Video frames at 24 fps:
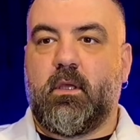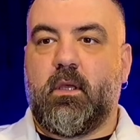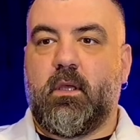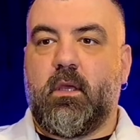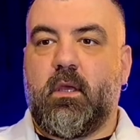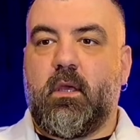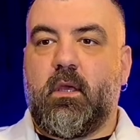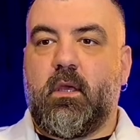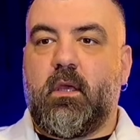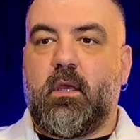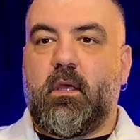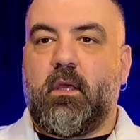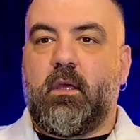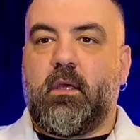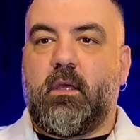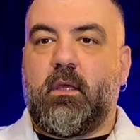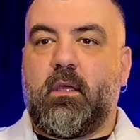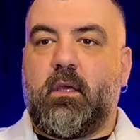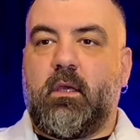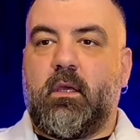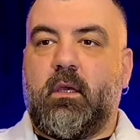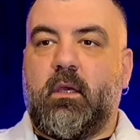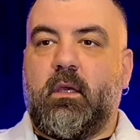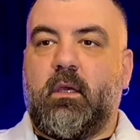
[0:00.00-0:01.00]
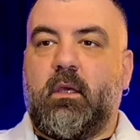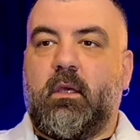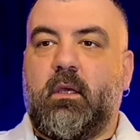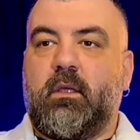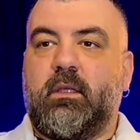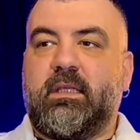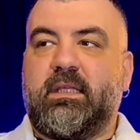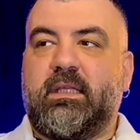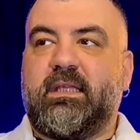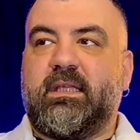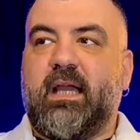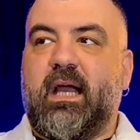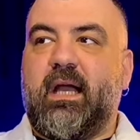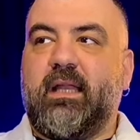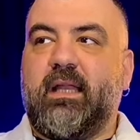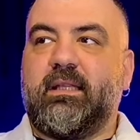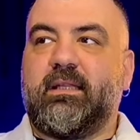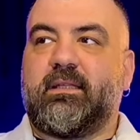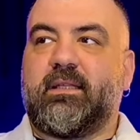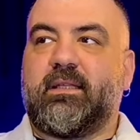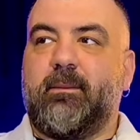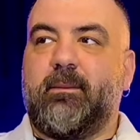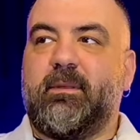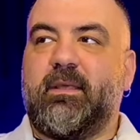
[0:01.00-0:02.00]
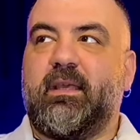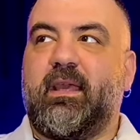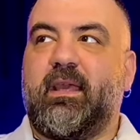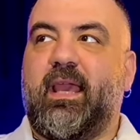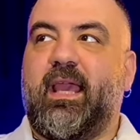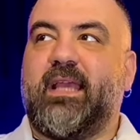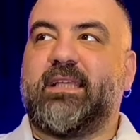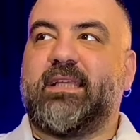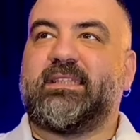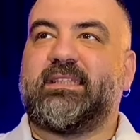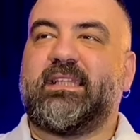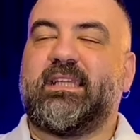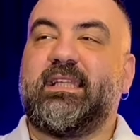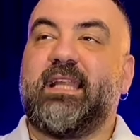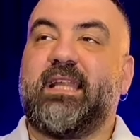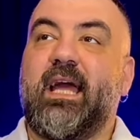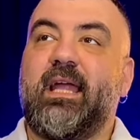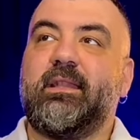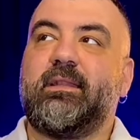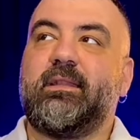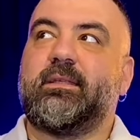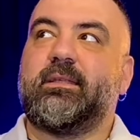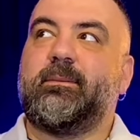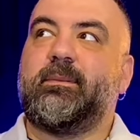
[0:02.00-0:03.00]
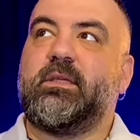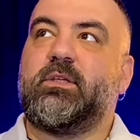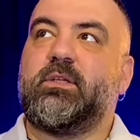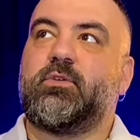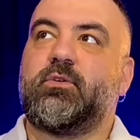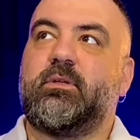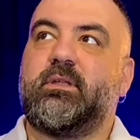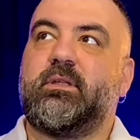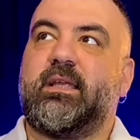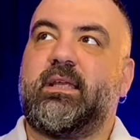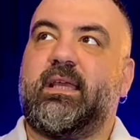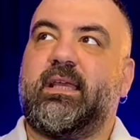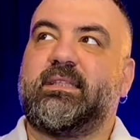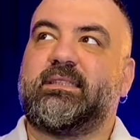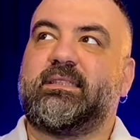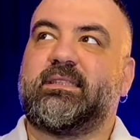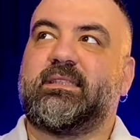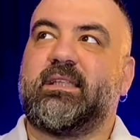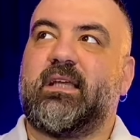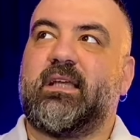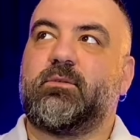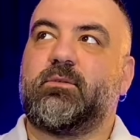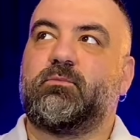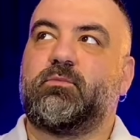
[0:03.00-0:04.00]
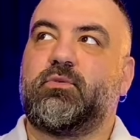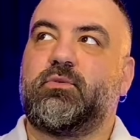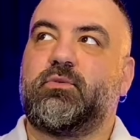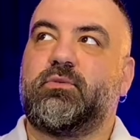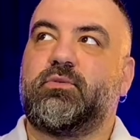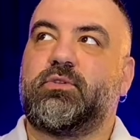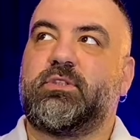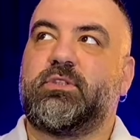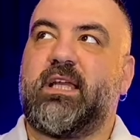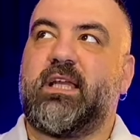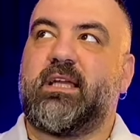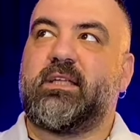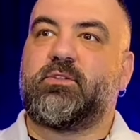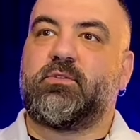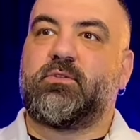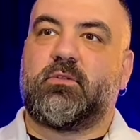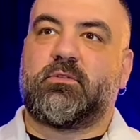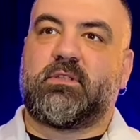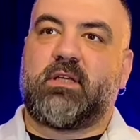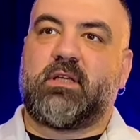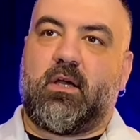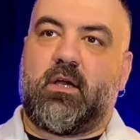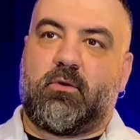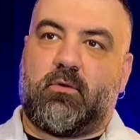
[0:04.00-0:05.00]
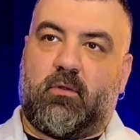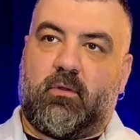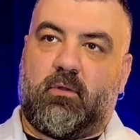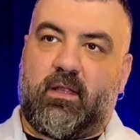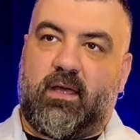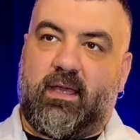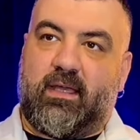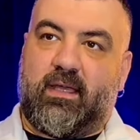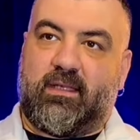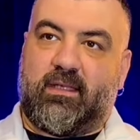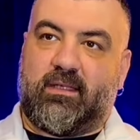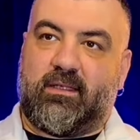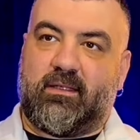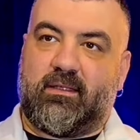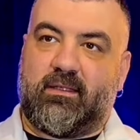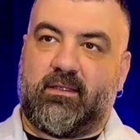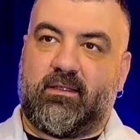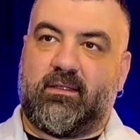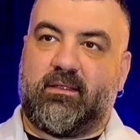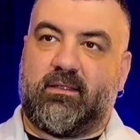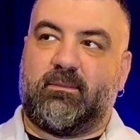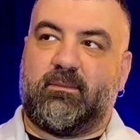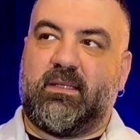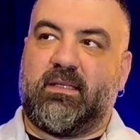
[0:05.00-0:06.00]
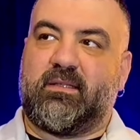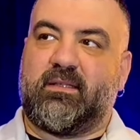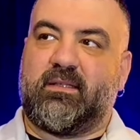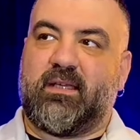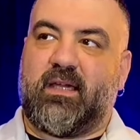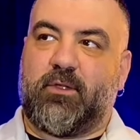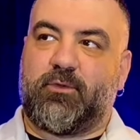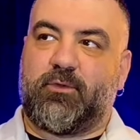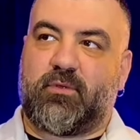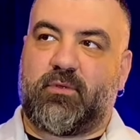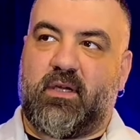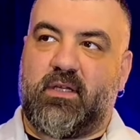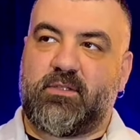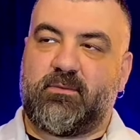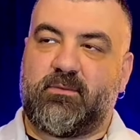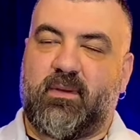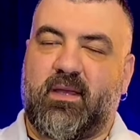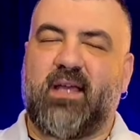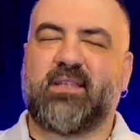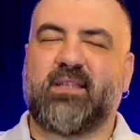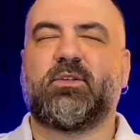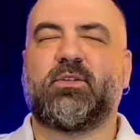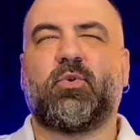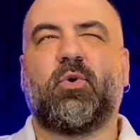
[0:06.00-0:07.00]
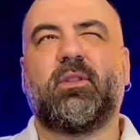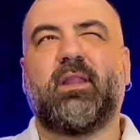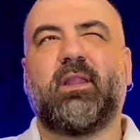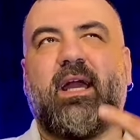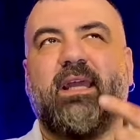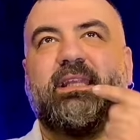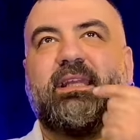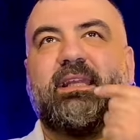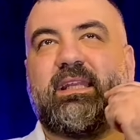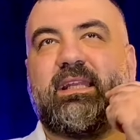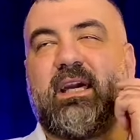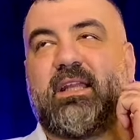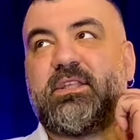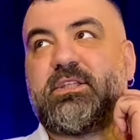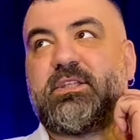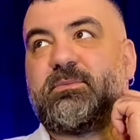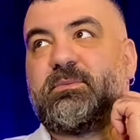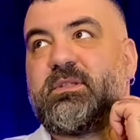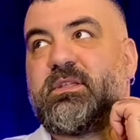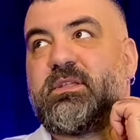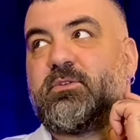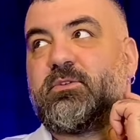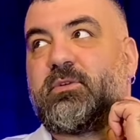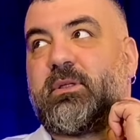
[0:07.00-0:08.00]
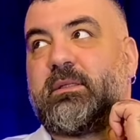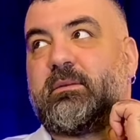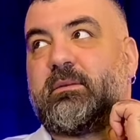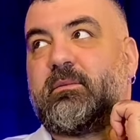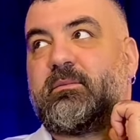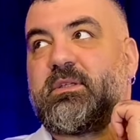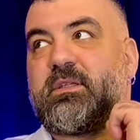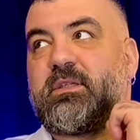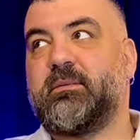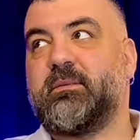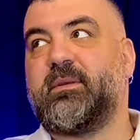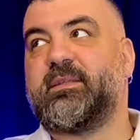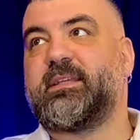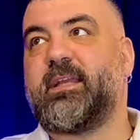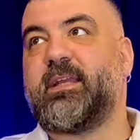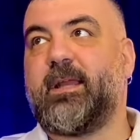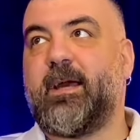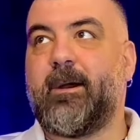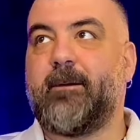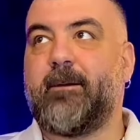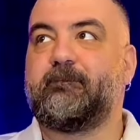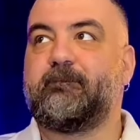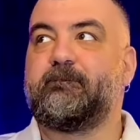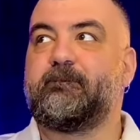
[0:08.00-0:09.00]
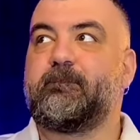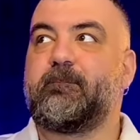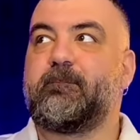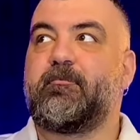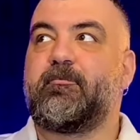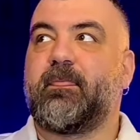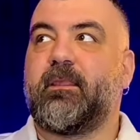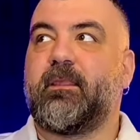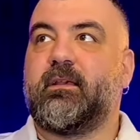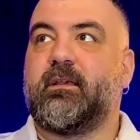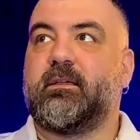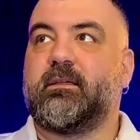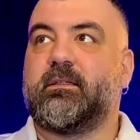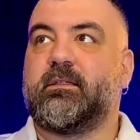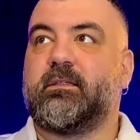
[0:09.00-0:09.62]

tiyatro açmak. Yani tabii eskiden tabii şöyle eskiden bu işler çok daha kolay. E, bir tiyatro açmak. Aslında kolay değil. Yanlış bir şey söylemeyeyim. Şimdi mesela e,